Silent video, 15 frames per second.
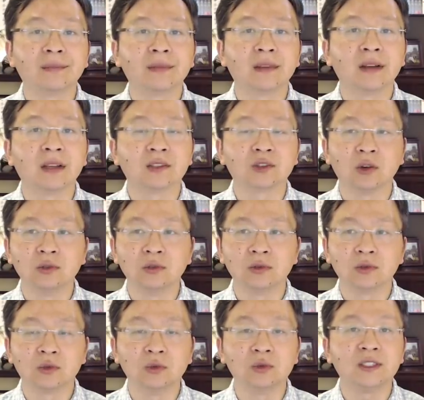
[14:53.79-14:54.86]
啊。从
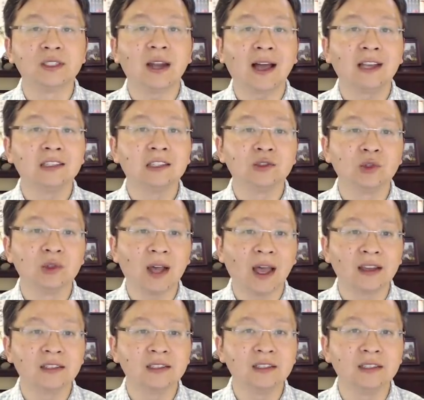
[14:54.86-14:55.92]
古希腊英雄
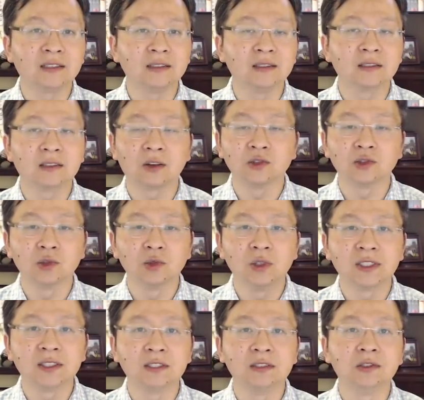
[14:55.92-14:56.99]
海格里斯到中
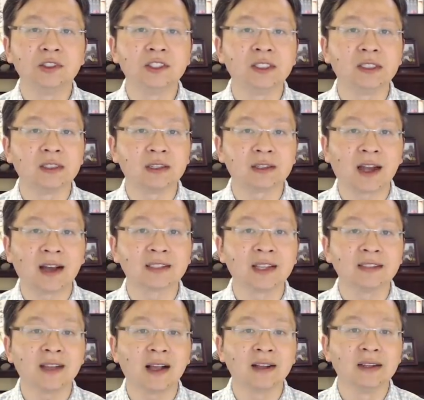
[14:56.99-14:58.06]
国《西游记》里的唐
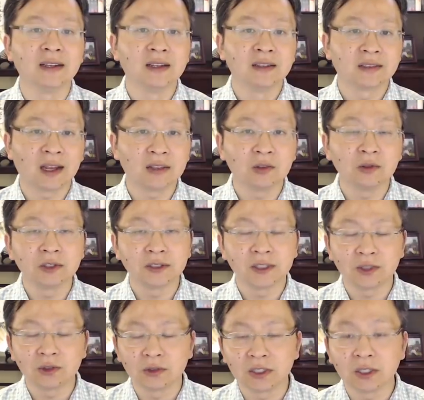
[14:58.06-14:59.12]
三藏，他都是
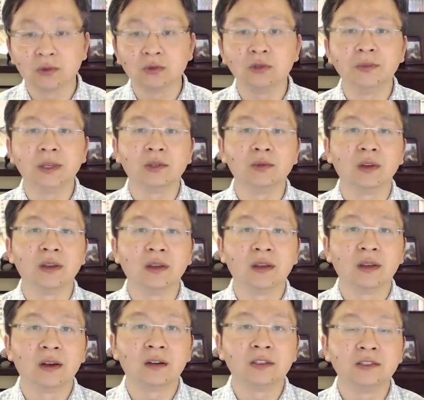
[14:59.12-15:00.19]
这种人物命运。
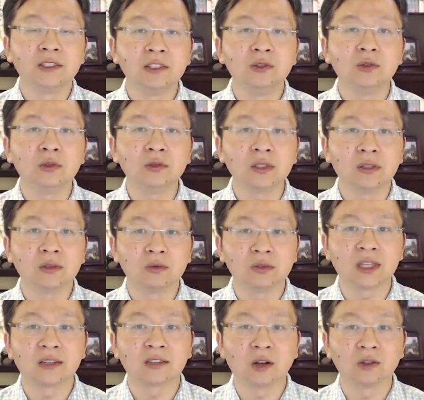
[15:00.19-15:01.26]
而金庸的武
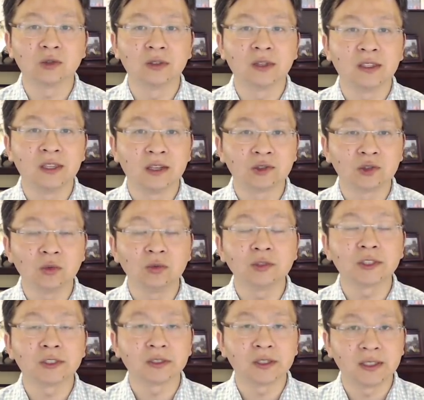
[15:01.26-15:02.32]
侠小说呢，也忠
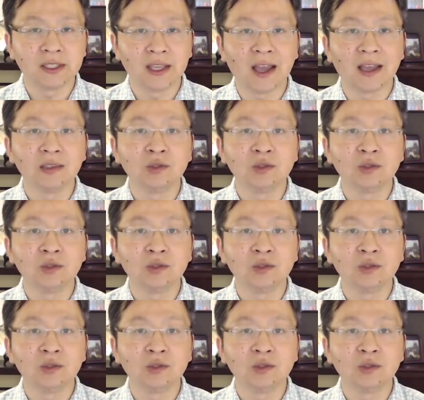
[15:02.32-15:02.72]
实的延